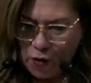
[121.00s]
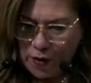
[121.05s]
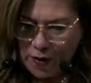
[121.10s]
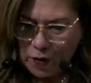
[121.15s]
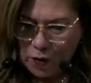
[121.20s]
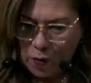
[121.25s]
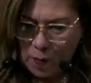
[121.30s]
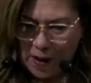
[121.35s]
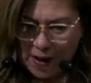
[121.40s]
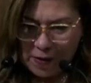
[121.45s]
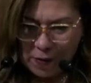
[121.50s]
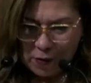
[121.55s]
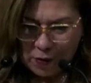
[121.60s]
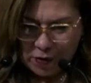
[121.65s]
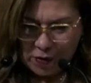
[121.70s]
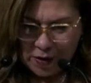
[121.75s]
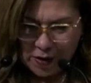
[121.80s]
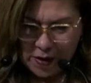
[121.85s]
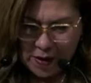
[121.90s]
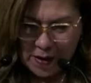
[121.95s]

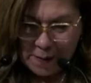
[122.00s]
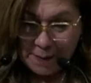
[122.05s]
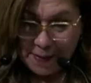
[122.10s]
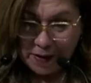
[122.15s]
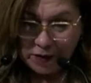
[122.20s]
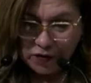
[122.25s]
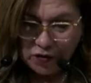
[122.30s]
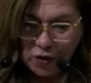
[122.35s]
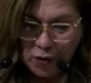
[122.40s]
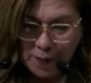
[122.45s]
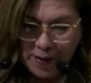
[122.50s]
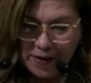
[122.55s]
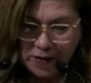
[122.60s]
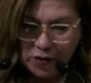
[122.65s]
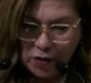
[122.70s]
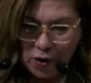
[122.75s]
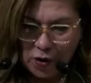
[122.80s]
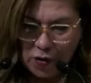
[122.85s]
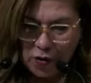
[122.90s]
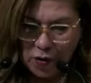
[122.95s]
innovador, pero sobre
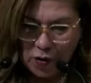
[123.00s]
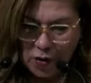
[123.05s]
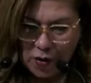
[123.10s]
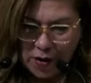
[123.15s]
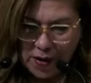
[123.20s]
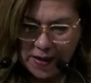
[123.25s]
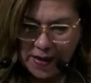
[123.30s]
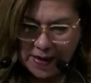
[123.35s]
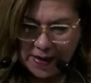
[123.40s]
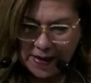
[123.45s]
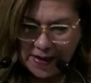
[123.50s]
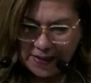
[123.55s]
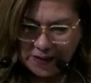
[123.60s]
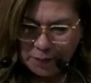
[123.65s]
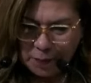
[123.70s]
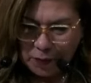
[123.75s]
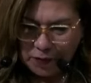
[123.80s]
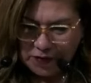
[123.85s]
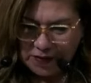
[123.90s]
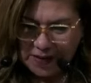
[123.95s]
todo
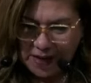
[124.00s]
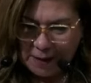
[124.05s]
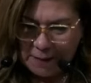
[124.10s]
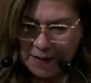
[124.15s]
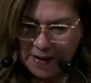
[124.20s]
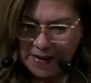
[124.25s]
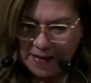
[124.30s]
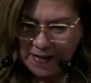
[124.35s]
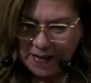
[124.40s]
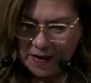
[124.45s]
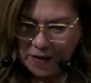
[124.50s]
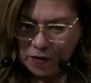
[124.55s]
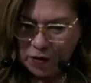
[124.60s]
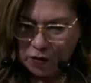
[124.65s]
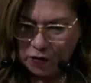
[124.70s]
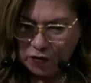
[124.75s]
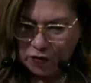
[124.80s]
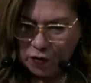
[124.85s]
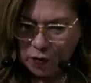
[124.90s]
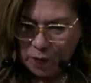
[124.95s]
responsable y
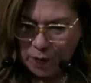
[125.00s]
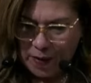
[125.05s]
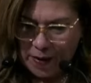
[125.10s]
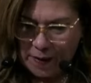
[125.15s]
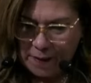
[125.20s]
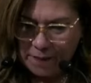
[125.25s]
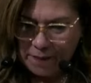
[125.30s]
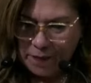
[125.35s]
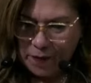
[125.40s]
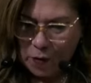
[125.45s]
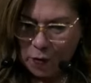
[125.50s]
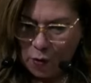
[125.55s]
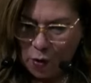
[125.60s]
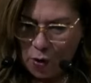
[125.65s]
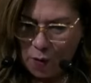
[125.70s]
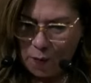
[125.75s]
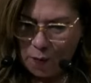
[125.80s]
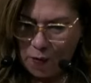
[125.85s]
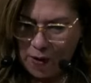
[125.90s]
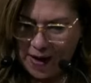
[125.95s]
digno sobre
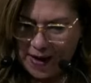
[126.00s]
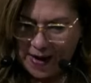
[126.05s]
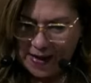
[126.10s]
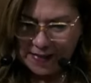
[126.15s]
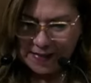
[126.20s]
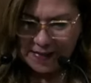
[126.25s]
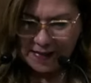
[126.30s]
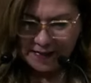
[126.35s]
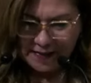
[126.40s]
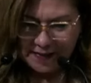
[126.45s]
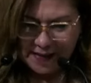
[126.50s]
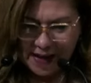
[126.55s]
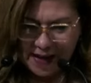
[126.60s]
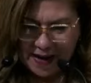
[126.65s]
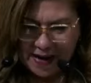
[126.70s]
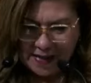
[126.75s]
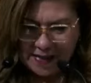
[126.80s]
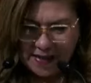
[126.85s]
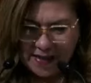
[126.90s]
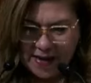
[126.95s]
cómo garantizar
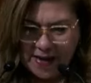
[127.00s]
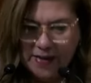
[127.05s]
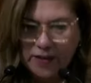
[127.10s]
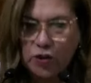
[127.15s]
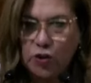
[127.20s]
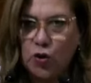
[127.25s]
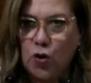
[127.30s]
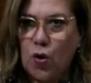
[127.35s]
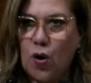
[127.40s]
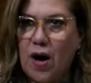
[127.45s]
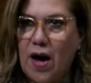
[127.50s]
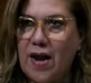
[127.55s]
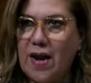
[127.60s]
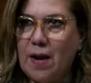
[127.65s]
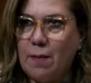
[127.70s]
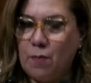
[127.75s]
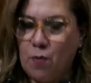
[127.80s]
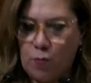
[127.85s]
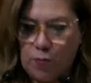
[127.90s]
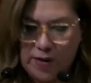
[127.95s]
el derecho a
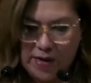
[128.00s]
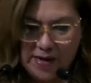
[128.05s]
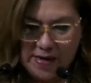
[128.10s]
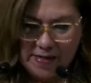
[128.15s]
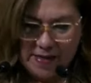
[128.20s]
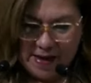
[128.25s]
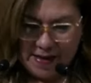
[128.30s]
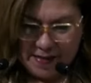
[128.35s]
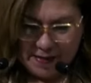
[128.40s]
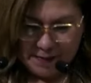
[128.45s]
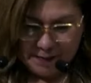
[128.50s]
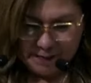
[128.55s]
la movilidad.